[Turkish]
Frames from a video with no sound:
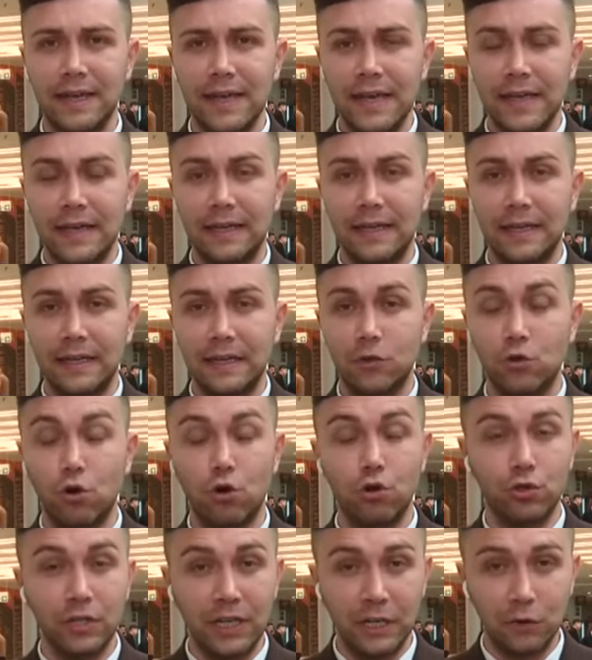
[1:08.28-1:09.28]
e,
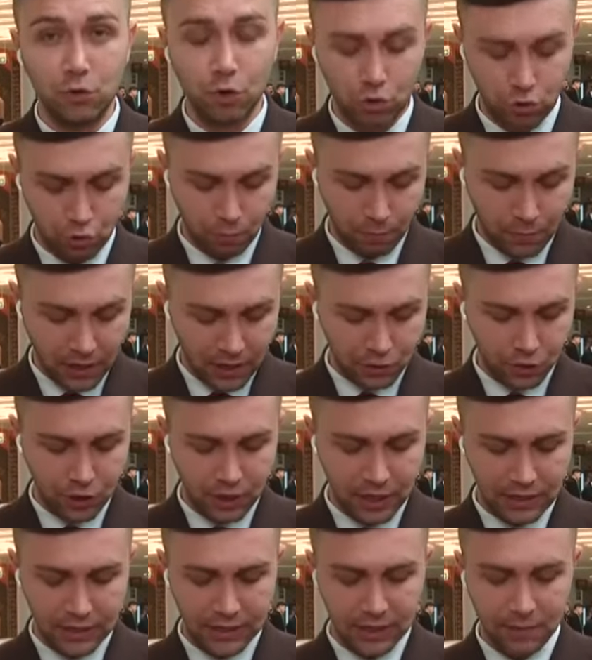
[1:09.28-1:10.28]
koordinatör
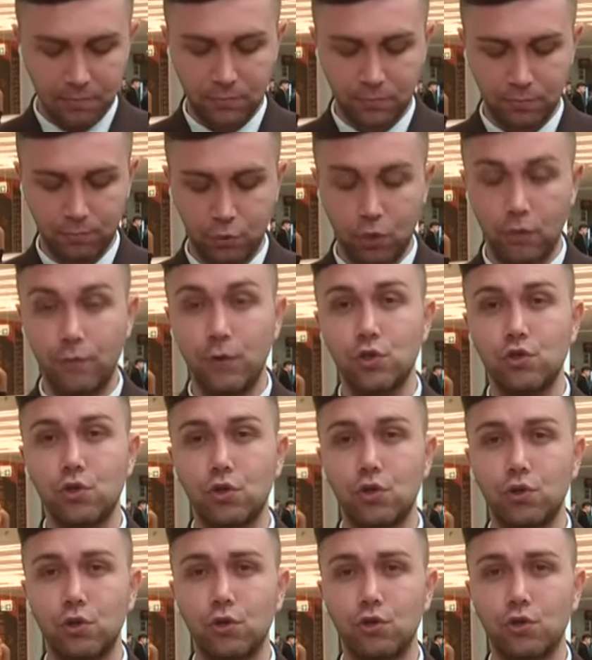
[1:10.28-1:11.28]
başhekim Profesör
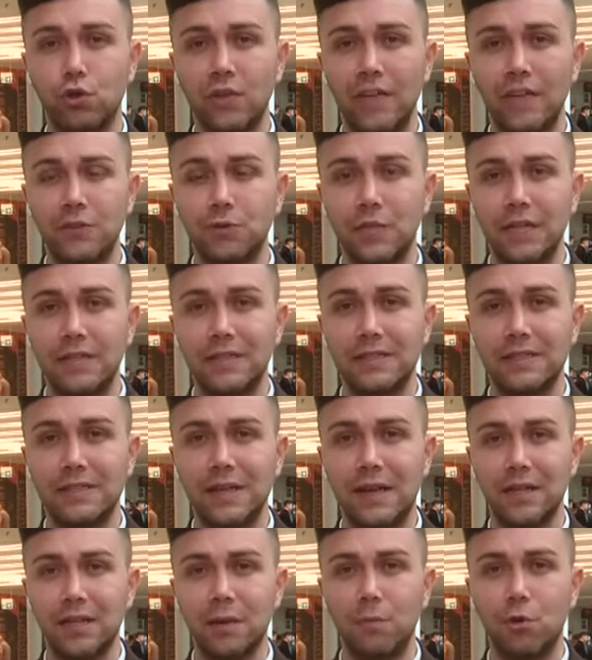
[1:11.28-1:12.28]
Doktor Necdet
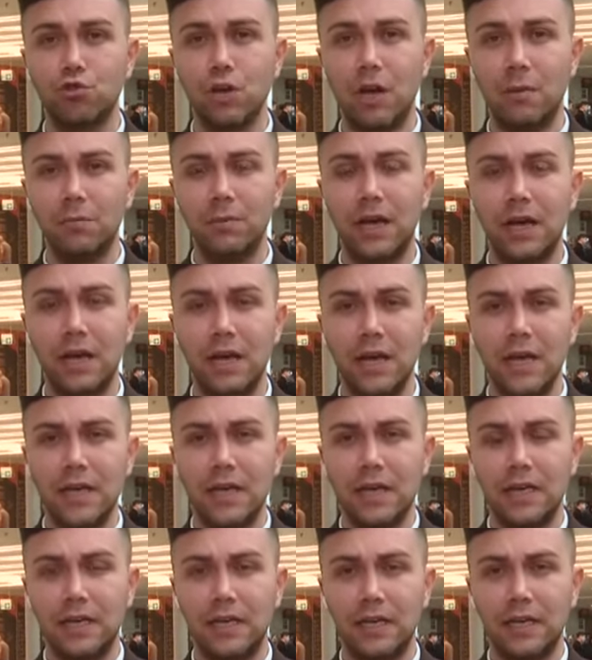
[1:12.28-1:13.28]
Sağlam hocamla
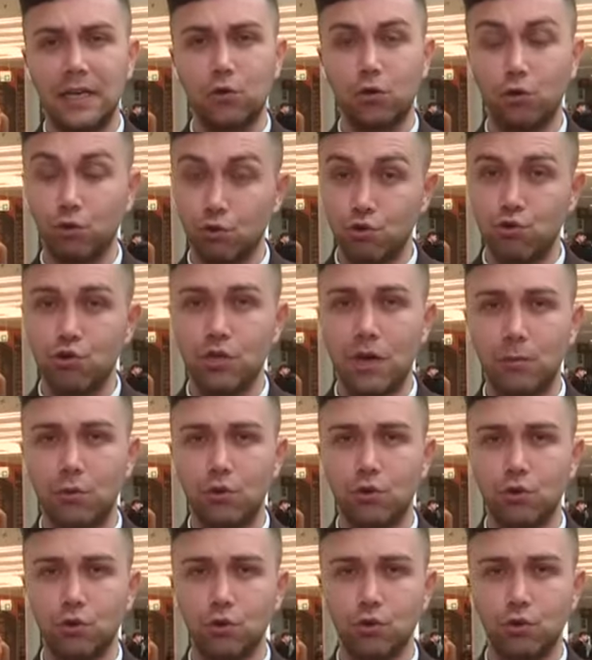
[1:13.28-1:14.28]
e, konuşacağım
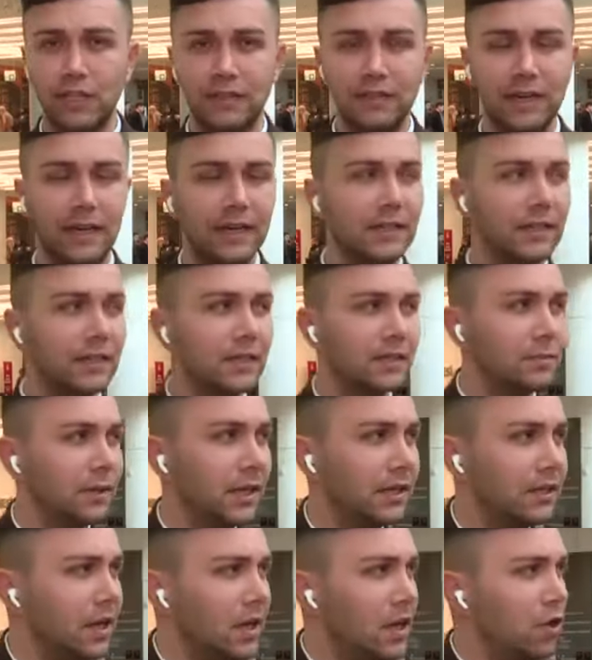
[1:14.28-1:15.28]
konunun detaylarını ben.
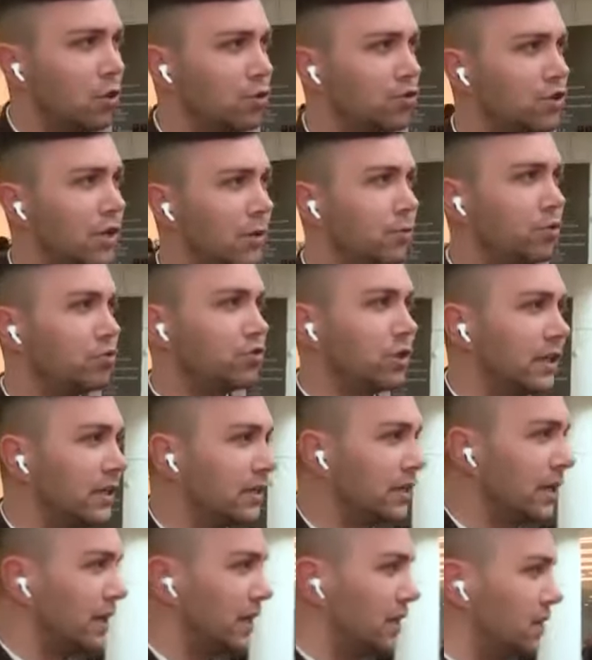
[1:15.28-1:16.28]
Hocam
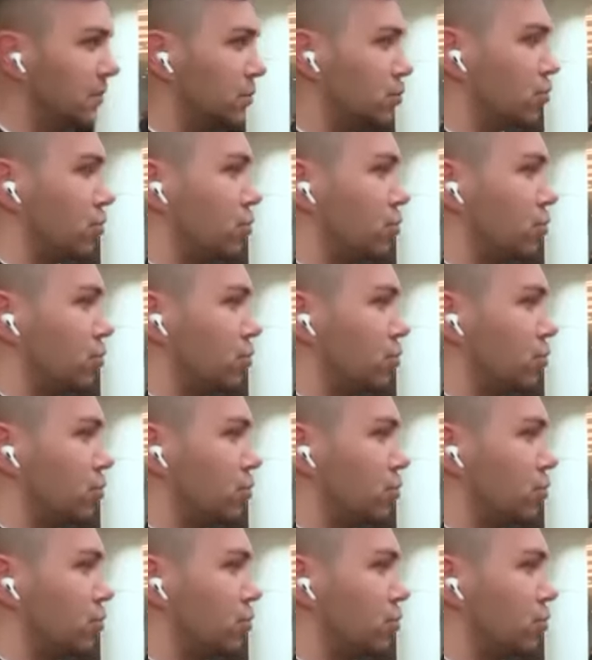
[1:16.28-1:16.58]
öncelikle yayınımıza hoş